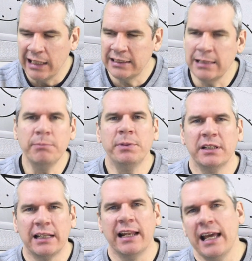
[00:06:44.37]

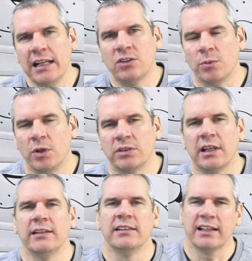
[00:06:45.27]
シンプルだねと思っ
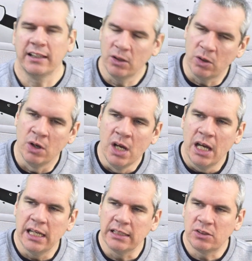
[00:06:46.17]
たんだけど、
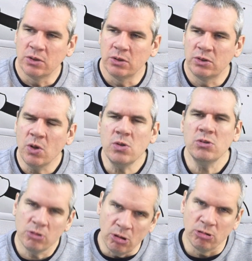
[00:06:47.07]
ど
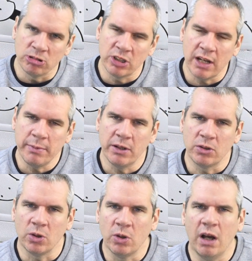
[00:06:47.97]
んどん調べる
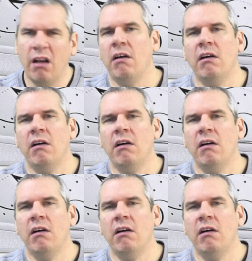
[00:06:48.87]
と、